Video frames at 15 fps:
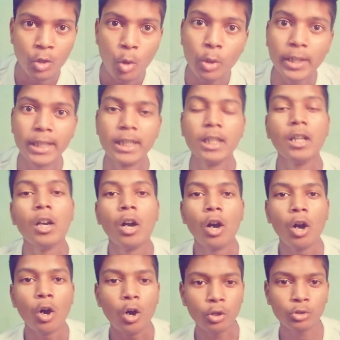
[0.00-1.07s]
ओके
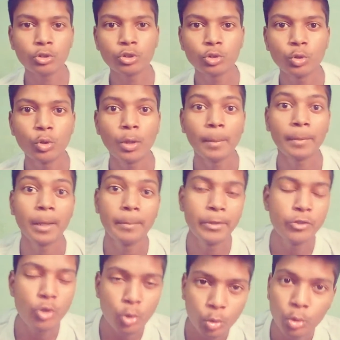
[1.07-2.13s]
और दोस्तों आपका
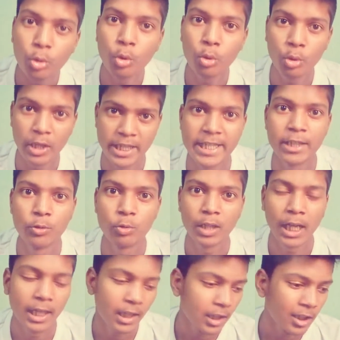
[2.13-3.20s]
वीडियो गुरु कैसे
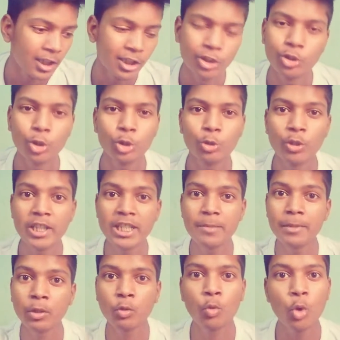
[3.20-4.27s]
होगा दोस्तों
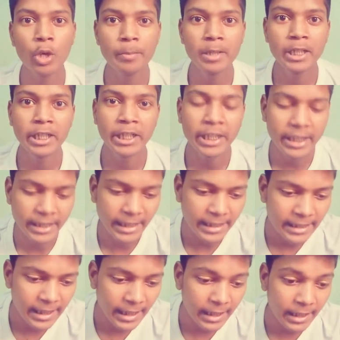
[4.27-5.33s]
इसमें कोई भी ट्रिक
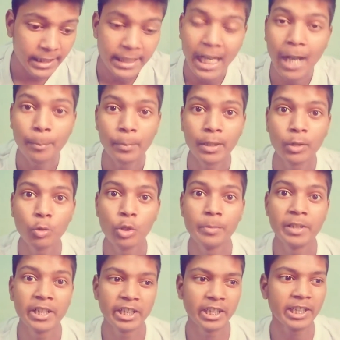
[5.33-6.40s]
नहीं है कि आप कोई
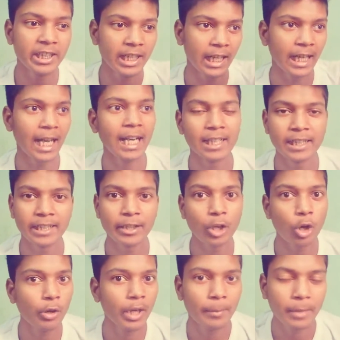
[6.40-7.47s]
भी ट्रिक लगा लेंगे
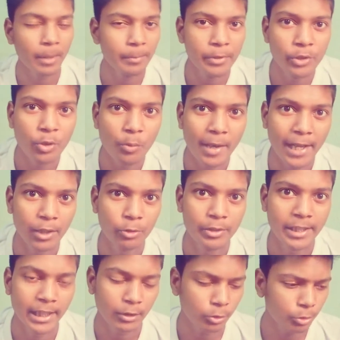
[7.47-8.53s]
और आपका वीडियो वायरल हो
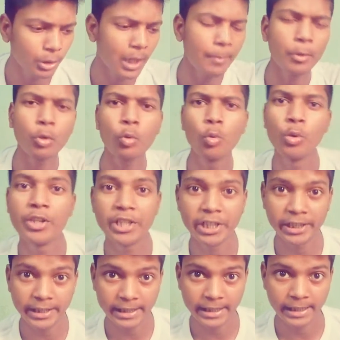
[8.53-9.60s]
जाएगा दोस्तों यहाँ पर कोई
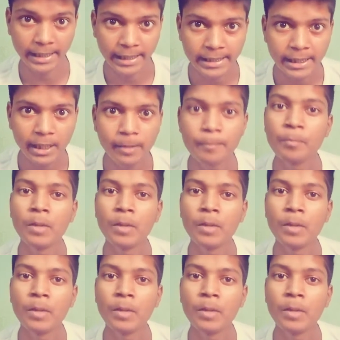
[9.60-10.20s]
ट्रिक नहीं है